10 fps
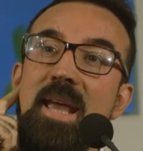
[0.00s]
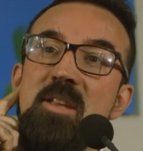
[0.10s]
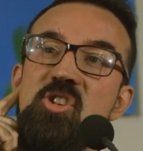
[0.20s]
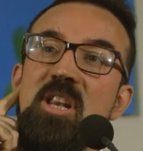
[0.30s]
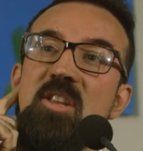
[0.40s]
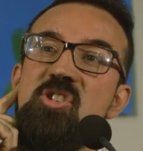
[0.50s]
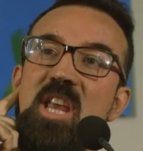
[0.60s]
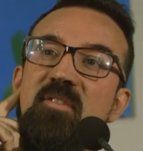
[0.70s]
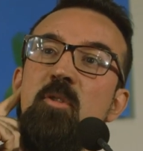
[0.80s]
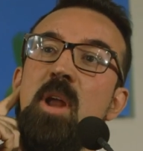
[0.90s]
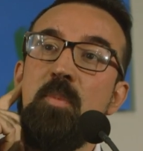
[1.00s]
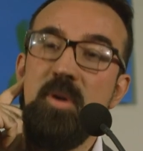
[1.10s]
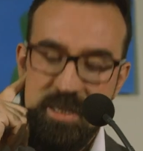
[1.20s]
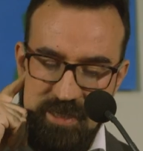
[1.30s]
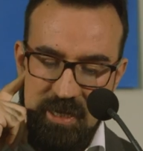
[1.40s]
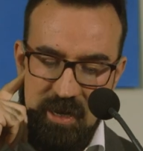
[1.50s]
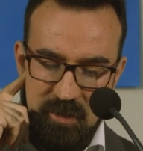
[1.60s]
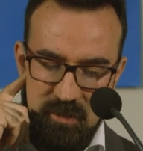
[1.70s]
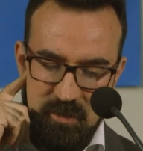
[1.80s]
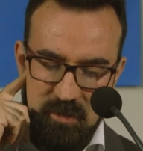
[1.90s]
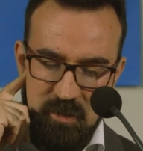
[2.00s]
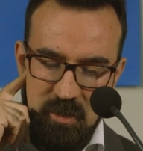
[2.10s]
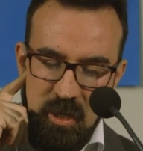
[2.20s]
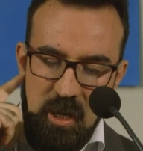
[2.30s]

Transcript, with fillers: Мы молчали и слушали снег.